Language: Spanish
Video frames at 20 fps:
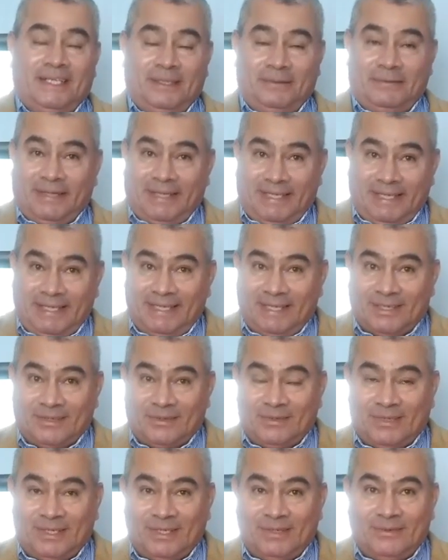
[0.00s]
y verían a
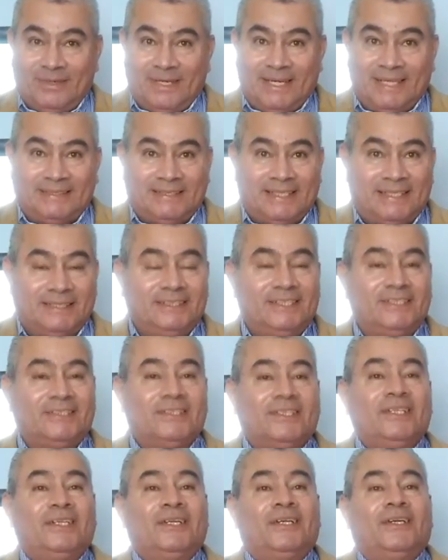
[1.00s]
Rodrigo Lara
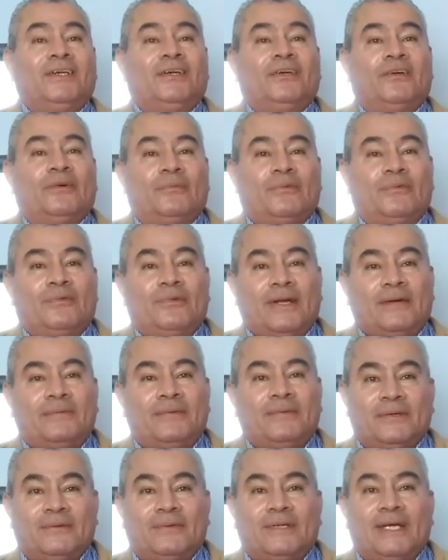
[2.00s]
Sánchez como una
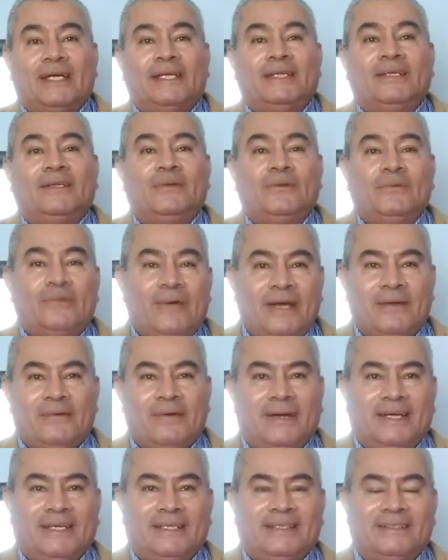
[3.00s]
figura
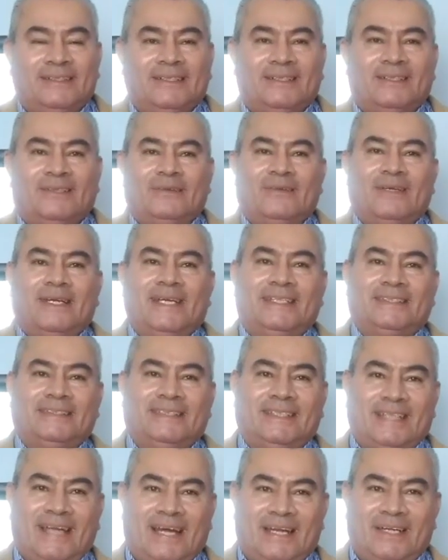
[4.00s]
nueva dentro del
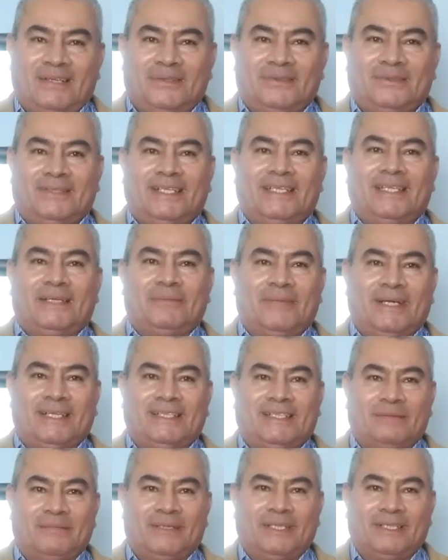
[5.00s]
escenario del
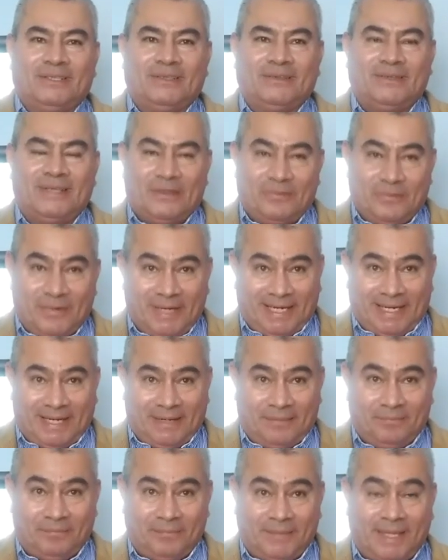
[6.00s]
departamento del
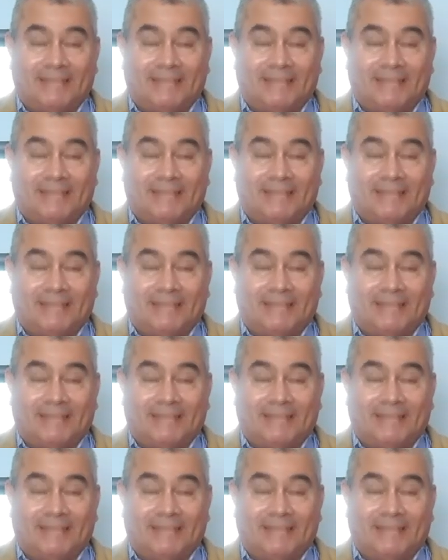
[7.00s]
Huila.